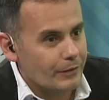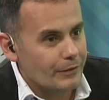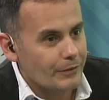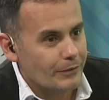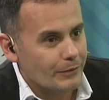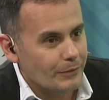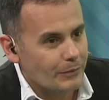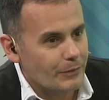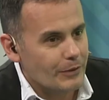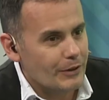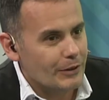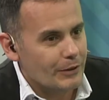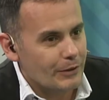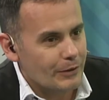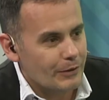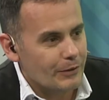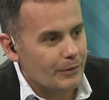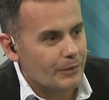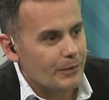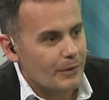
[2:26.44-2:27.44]
Ay, sí,
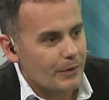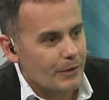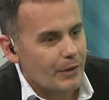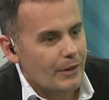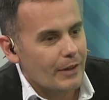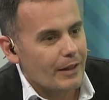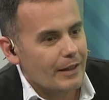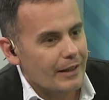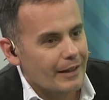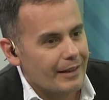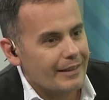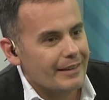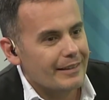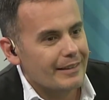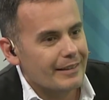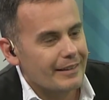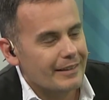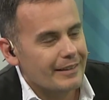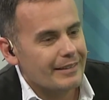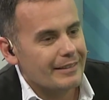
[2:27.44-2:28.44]
sí, sí, sí,
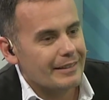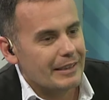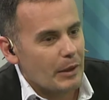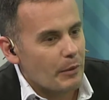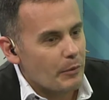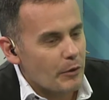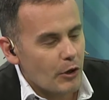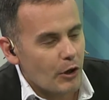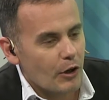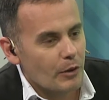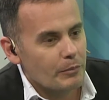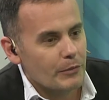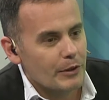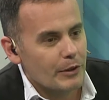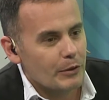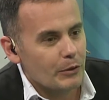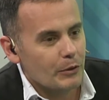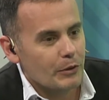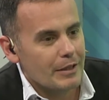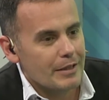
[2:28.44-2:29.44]
Se dio
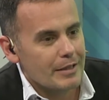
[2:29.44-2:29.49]
aptitud